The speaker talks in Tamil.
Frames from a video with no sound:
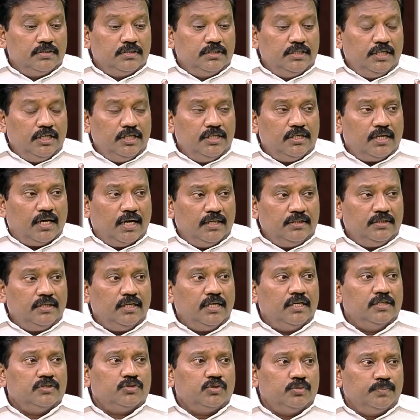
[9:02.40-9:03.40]
சிரஞ்சி
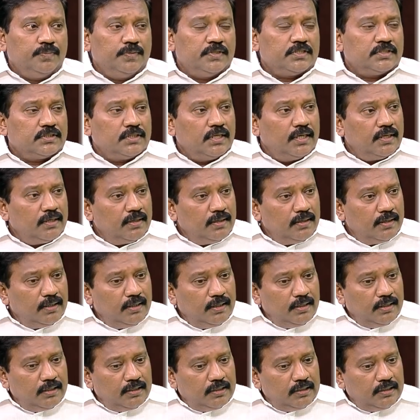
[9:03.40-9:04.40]
ஆந்திரா சூப்பர் ஸ்டார்
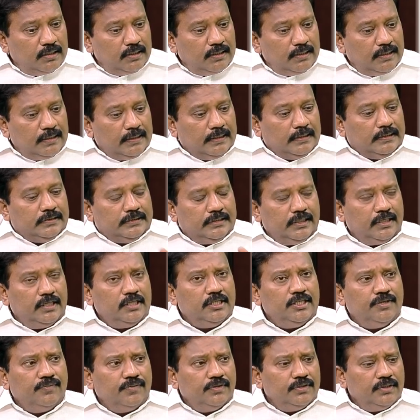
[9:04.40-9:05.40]

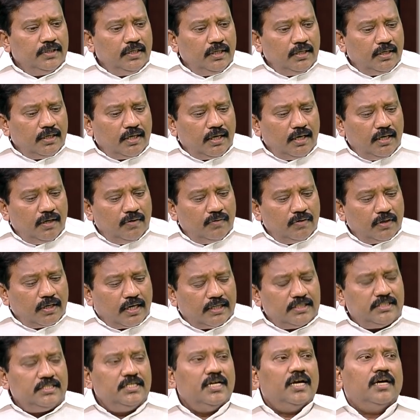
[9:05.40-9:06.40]
சிரஞ்சீவி வந்து ஒரு
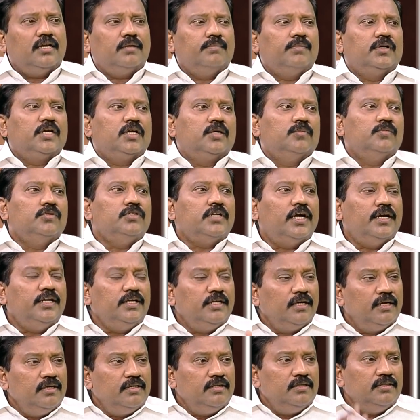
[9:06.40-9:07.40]
கட்சி ஆரம்பிக்கும் போது
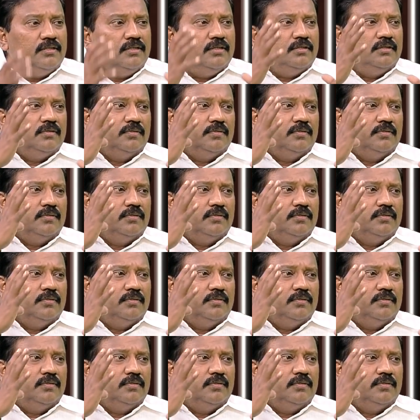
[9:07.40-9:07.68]
அன்றைக்கி ரெண்டு